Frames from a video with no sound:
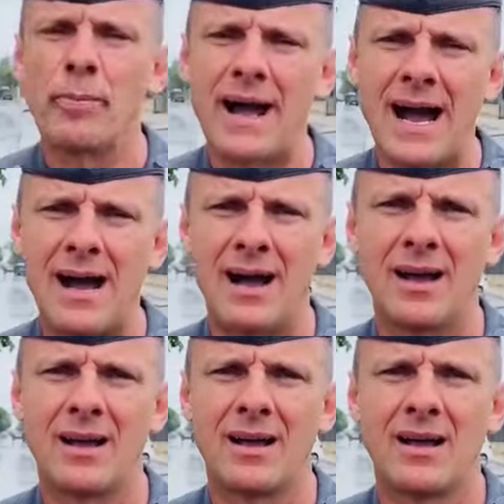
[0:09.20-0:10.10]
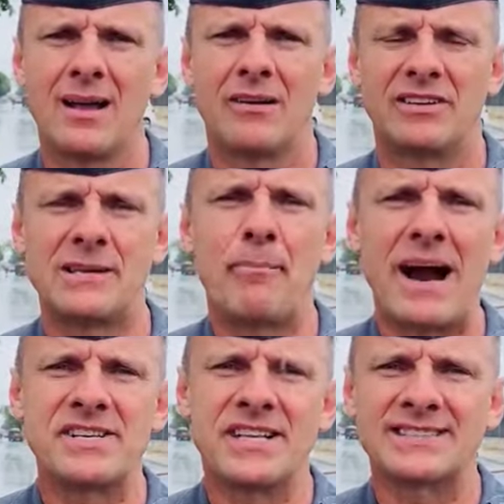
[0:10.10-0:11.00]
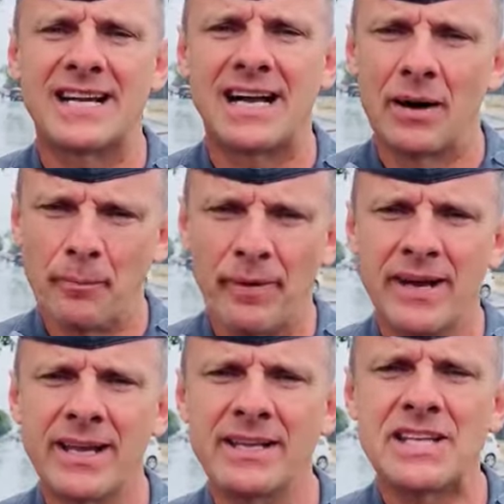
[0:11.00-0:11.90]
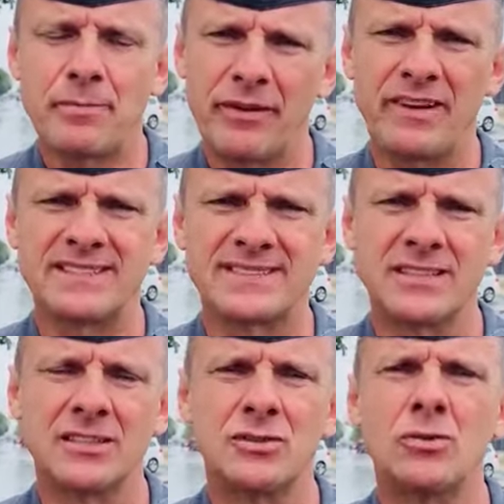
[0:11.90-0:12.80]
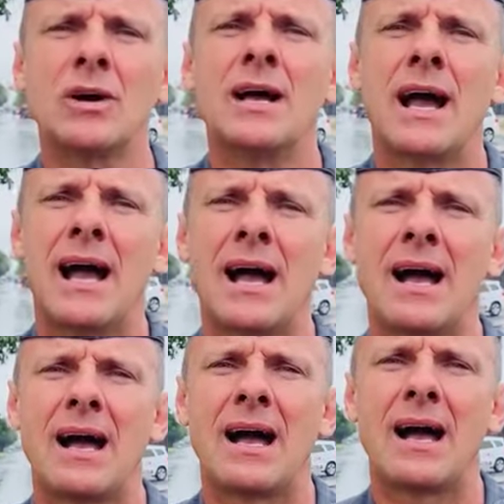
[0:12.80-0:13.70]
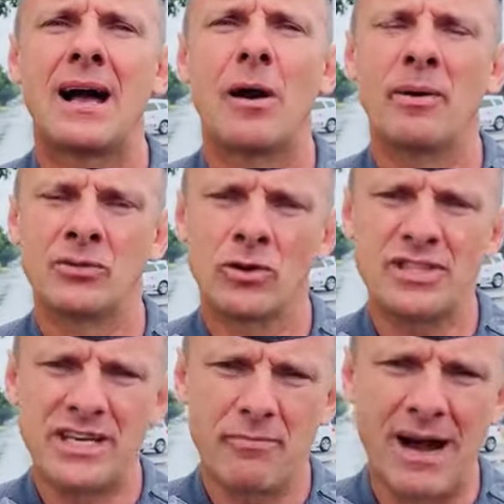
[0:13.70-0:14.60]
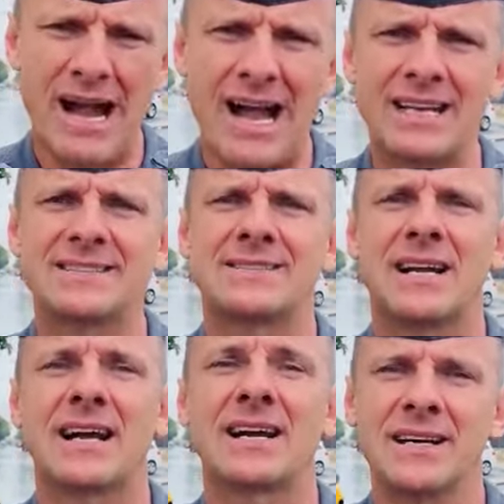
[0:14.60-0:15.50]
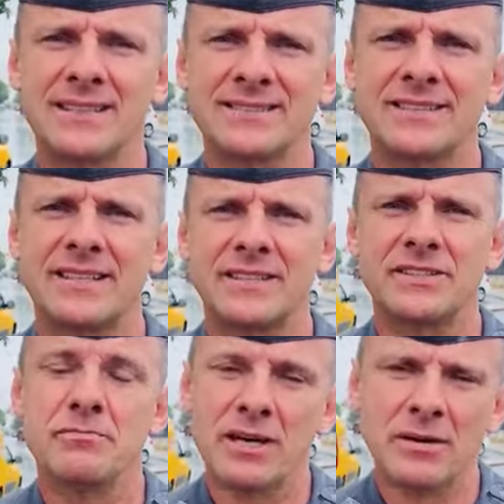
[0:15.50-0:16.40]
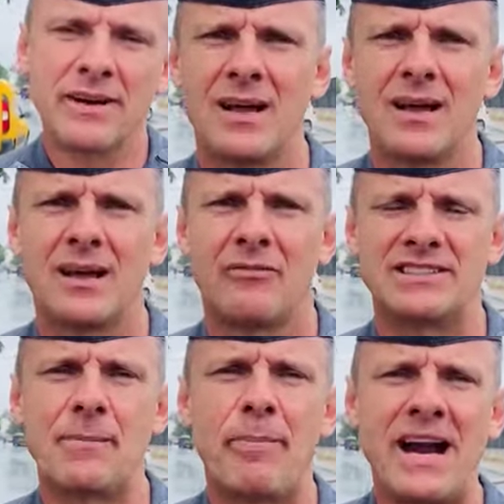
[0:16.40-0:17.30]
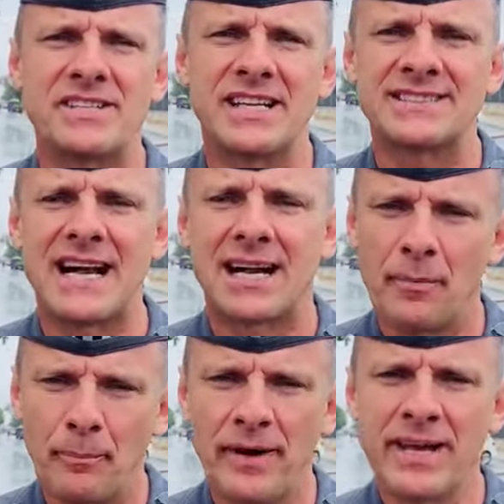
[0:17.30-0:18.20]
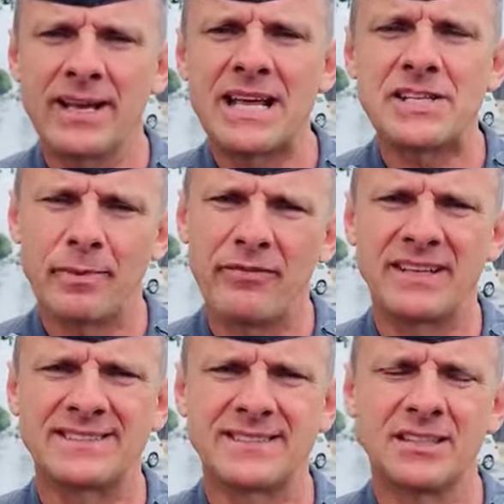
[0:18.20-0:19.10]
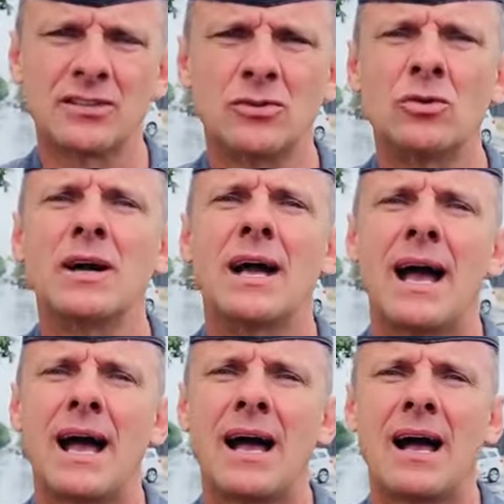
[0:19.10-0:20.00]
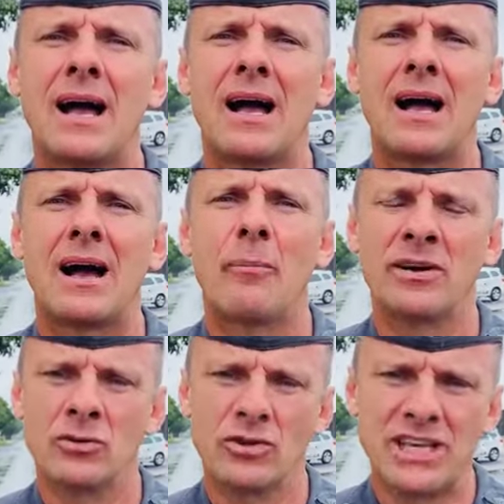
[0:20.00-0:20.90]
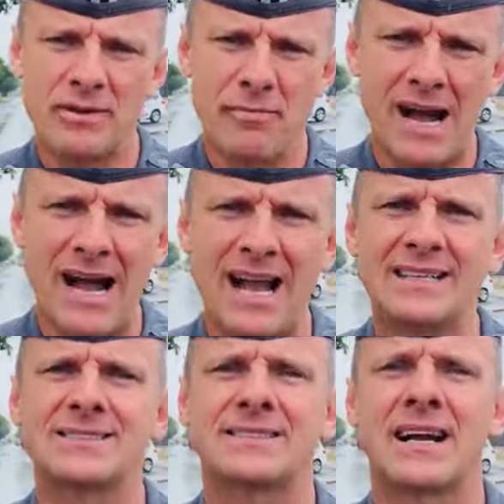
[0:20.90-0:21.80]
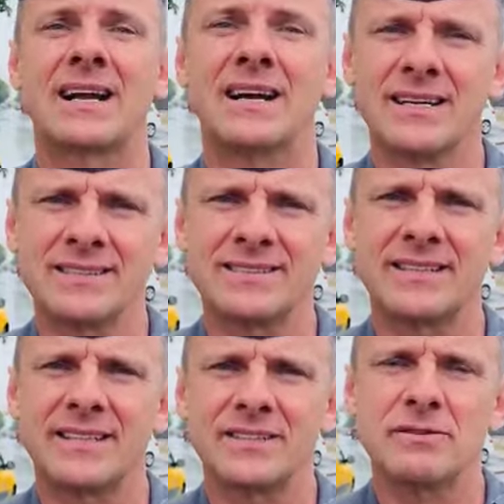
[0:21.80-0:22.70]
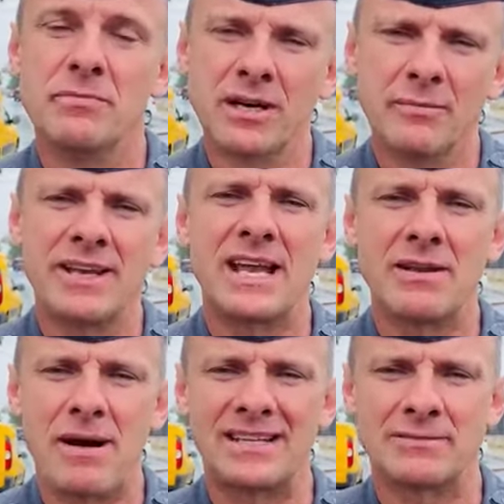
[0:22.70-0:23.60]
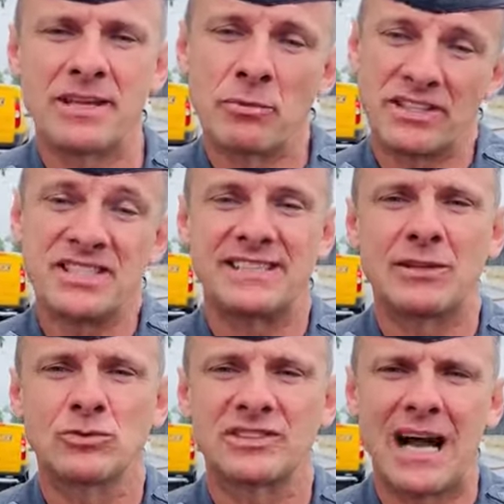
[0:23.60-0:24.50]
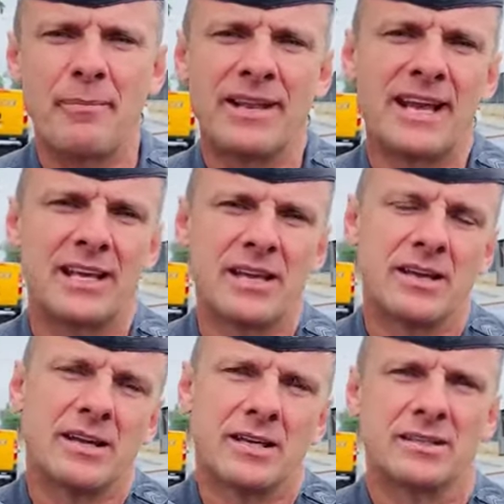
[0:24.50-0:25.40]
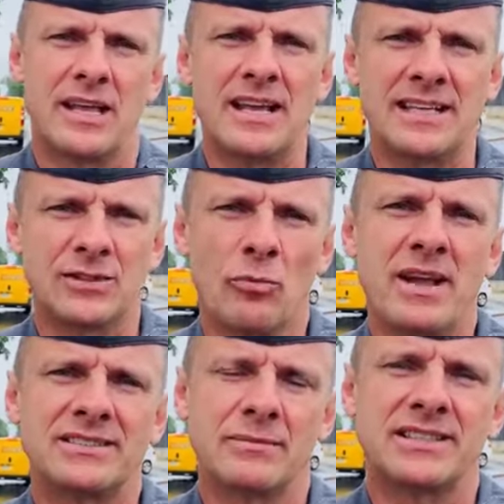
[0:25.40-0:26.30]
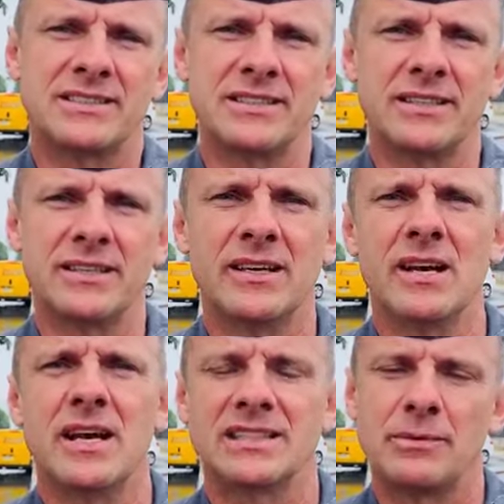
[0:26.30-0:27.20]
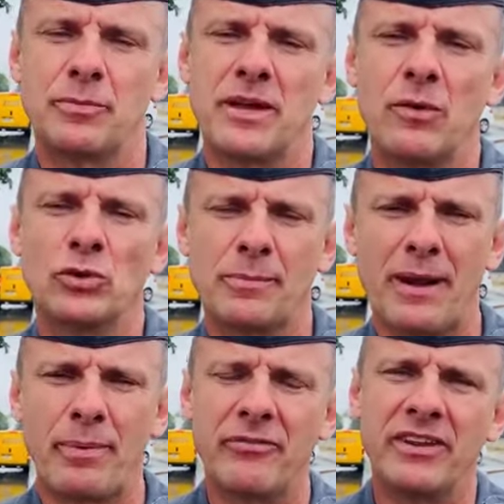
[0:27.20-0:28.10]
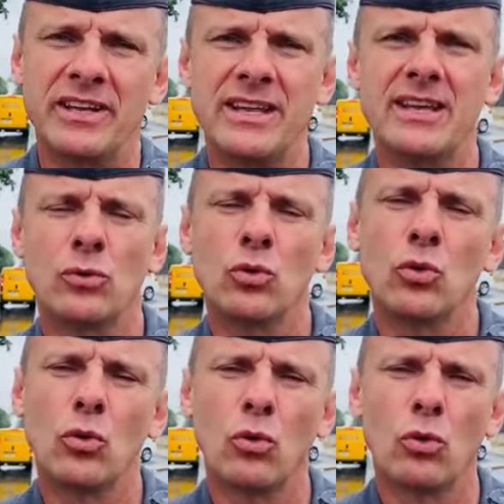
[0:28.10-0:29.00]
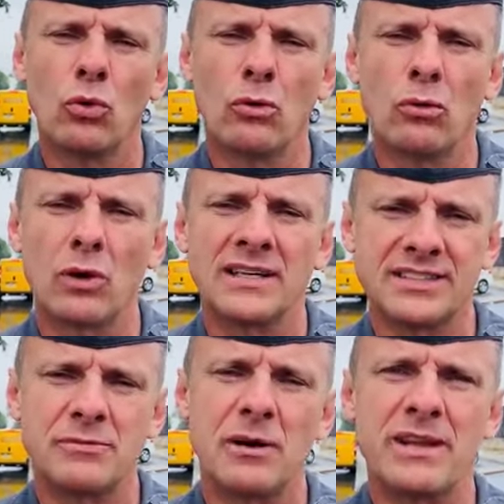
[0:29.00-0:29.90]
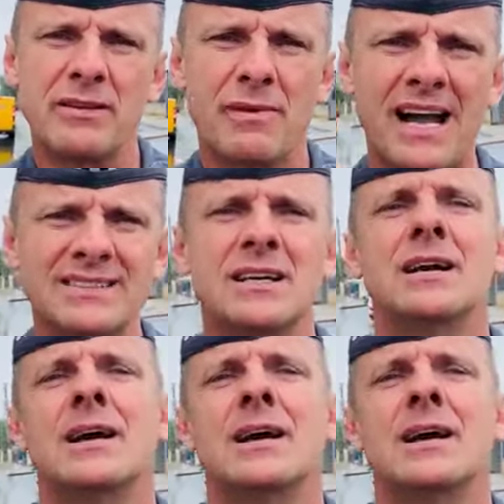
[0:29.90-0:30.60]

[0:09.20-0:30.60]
na manhã desta segunda-feira, dia 10 de outubro, um drive visando a conscientização e a importância da castração. Fazer parte dessa campanha né, de prevenção, a abandono de animais, a câncer de mama em animais também, que muita gente até não sabe, né? Que esse é um mês também que se, que se eh, usa para prevenir o câncer de mama em animais